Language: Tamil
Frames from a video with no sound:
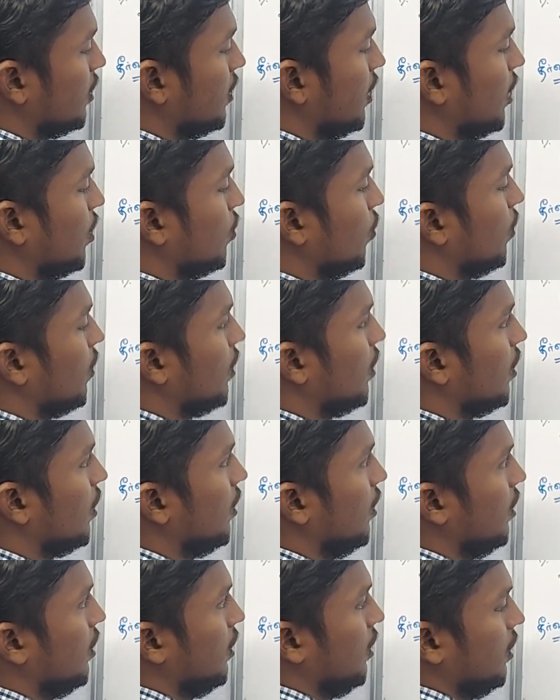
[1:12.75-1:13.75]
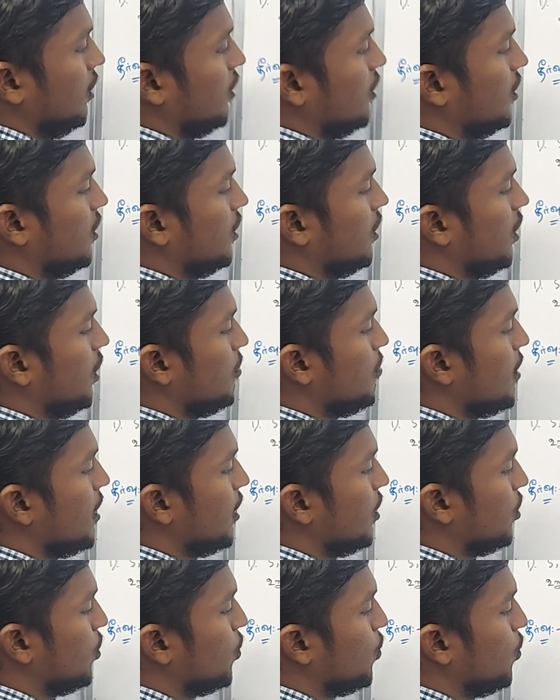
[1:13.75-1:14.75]
சீக்குவல் டு தேர்ட்டி பை
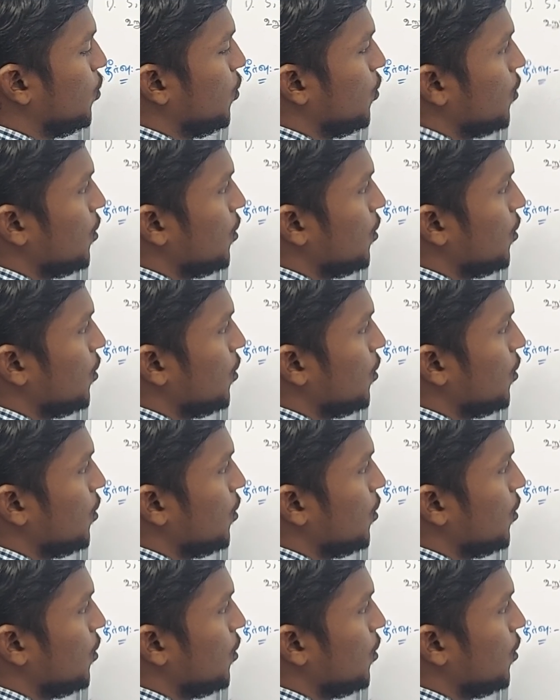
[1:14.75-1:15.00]
டூ